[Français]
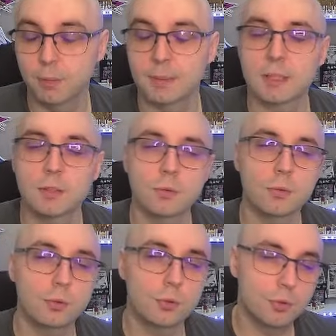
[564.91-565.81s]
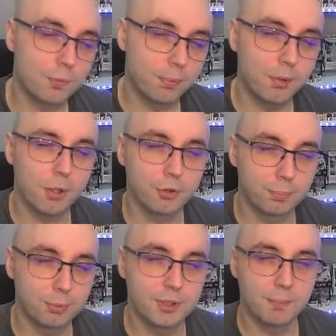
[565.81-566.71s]
parce qu'ils ont eu du support en
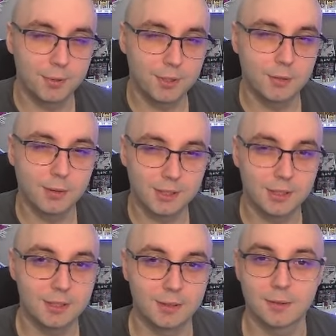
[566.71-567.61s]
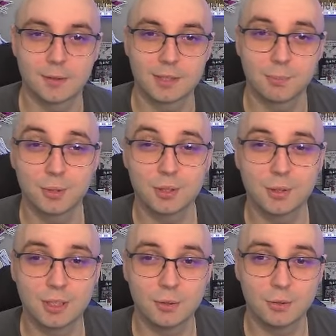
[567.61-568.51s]
plus ces petits coquines, euh, cette petite
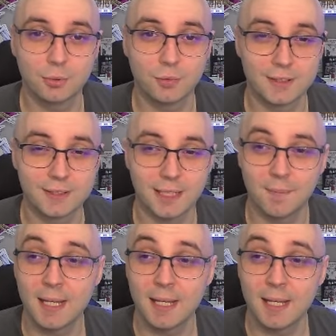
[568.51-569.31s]
coquine de Farstar,